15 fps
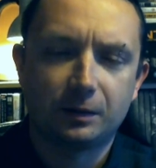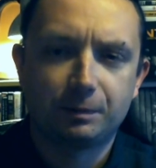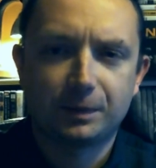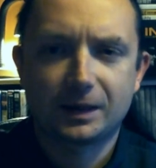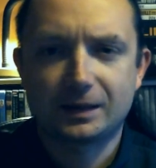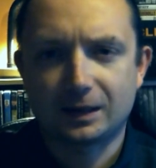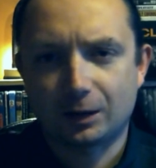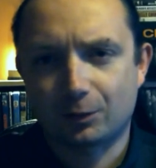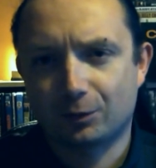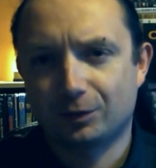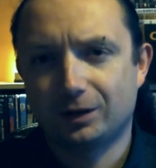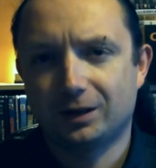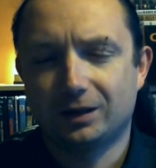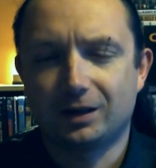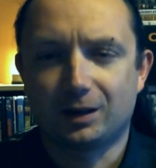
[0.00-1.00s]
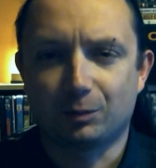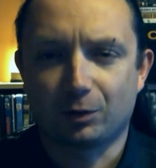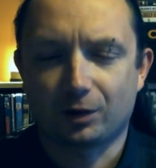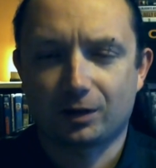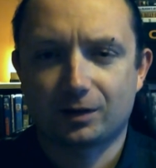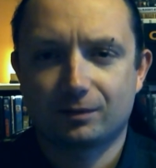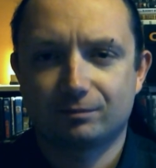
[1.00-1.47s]
y, Pixaru i
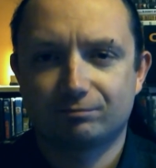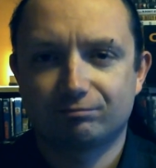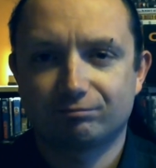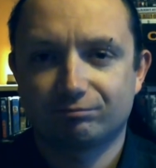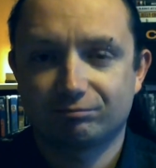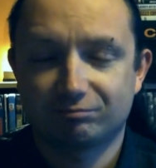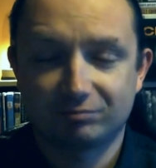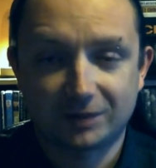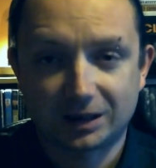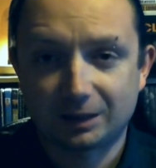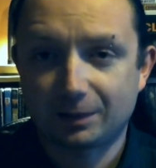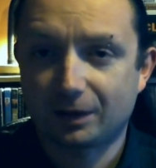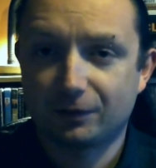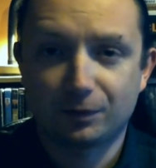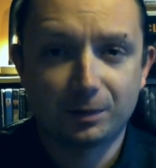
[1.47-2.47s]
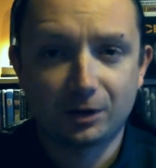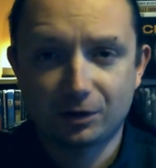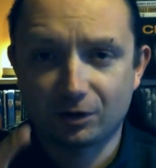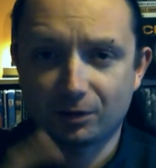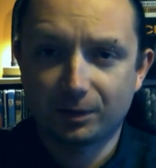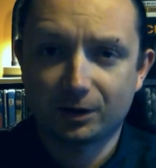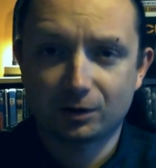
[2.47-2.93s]
DreamWorks tak naprawdę
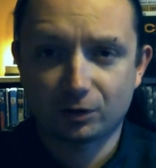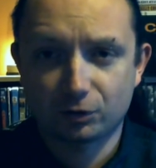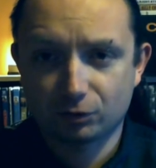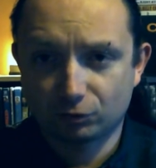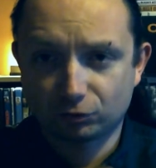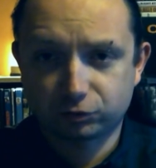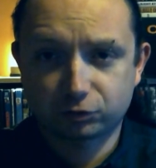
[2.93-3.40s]
wybierzcie sobie coś